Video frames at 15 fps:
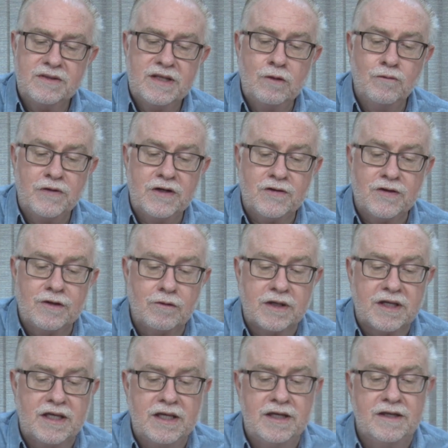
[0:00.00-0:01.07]
tem um versículo
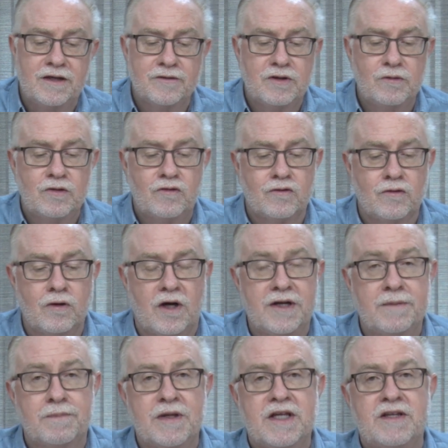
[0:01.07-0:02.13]
aqui que eu tenho
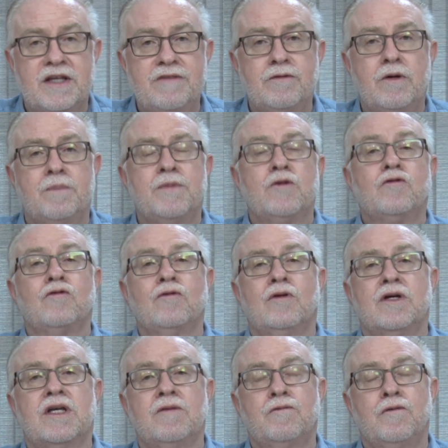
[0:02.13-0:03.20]
história, porque teve uma
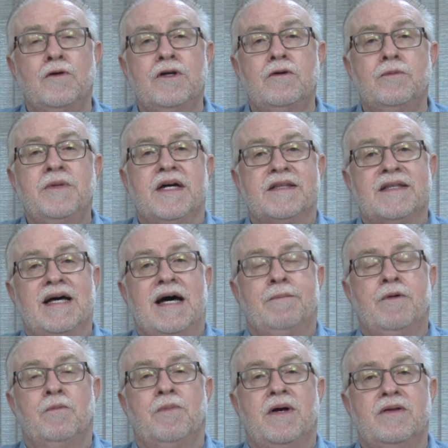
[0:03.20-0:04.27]
pessoa que foi em
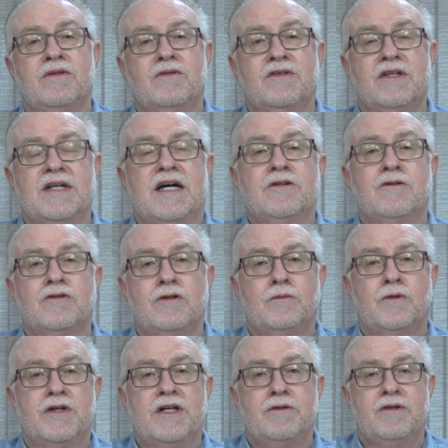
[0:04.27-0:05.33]
Rubiataba, uma cidade onde eu
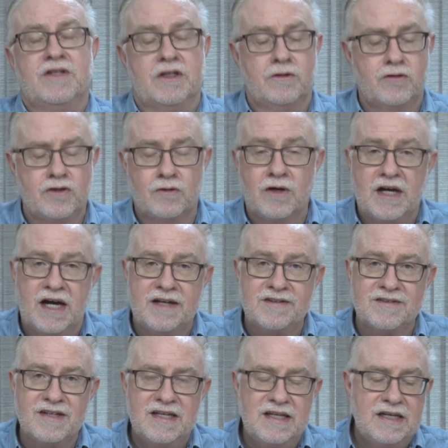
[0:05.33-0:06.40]
morei no interior de
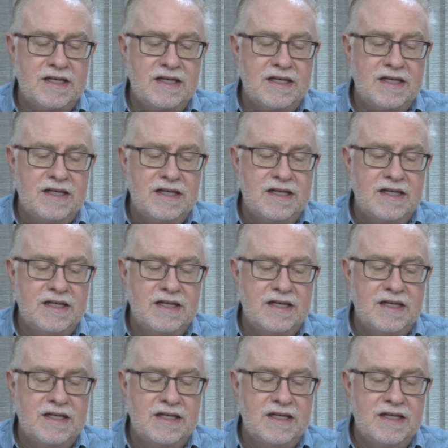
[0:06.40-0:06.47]
Goiás,